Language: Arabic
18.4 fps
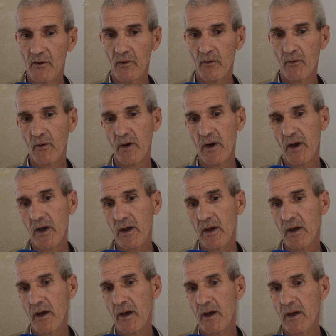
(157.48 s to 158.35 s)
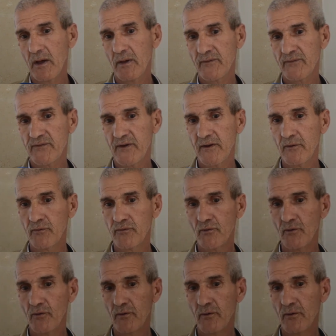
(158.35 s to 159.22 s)
والسيد
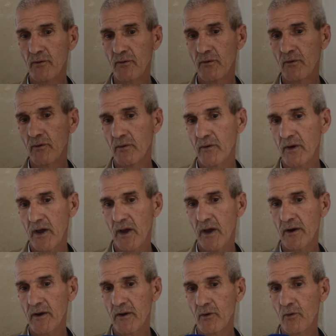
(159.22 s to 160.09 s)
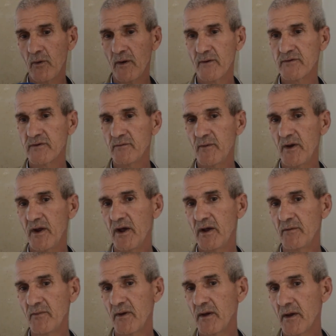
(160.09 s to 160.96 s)
القرار هو
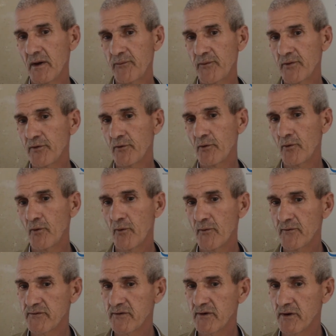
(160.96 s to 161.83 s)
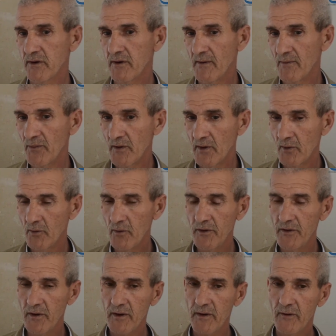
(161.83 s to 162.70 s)
العام رفض له كل شيء
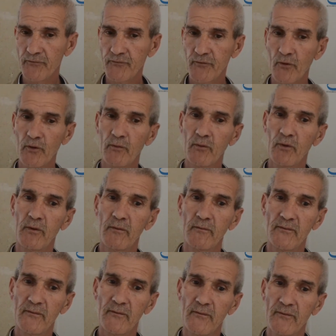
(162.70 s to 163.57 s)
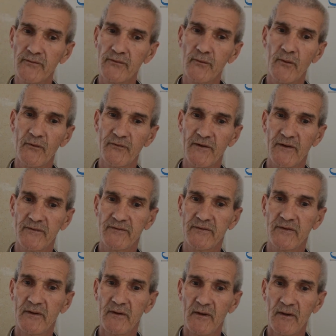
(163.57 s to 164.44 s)
وحنا كنطلبوا من السلطات
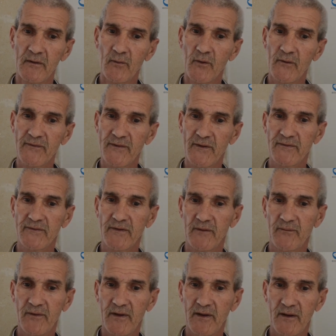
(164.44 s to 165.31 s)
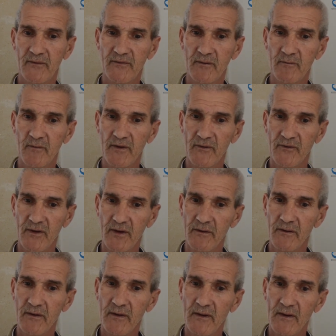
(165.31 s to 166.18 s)
المختصه في هذا الميدان